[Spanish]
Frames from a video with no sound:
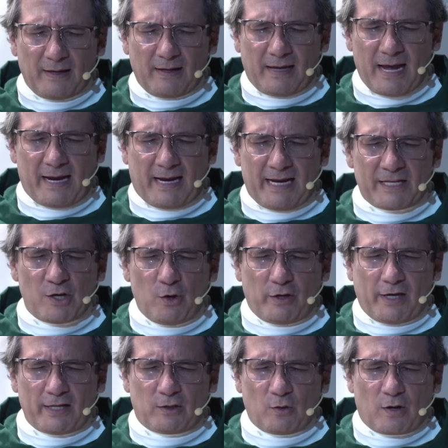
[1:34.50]
que creyó
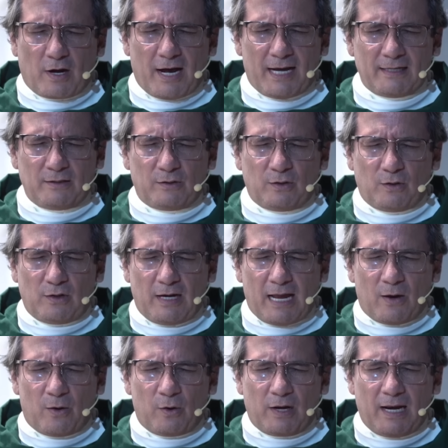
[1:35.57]
que tocando
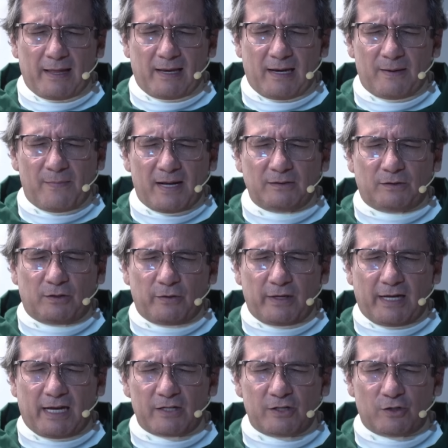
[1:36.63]
la orla del manto
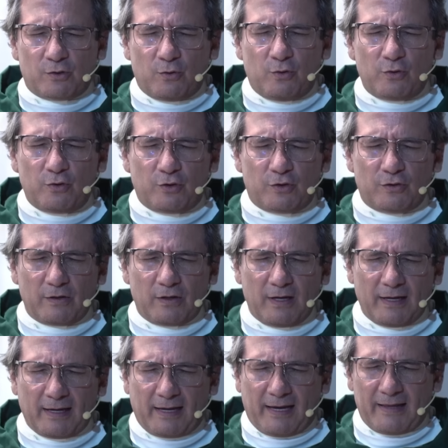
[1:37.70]
de Jesús
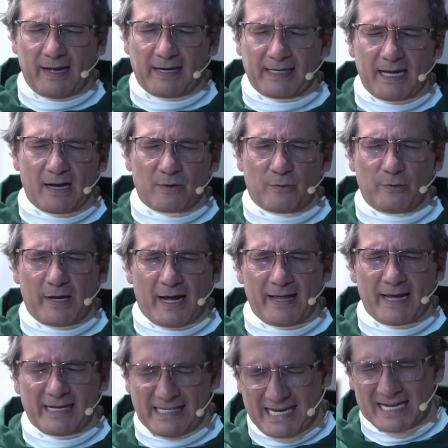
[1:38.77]
quedaría
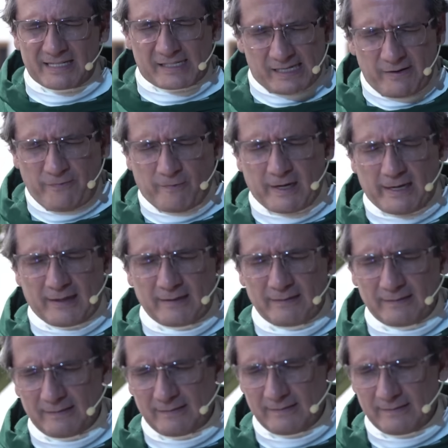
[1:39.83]
curada, y así fue.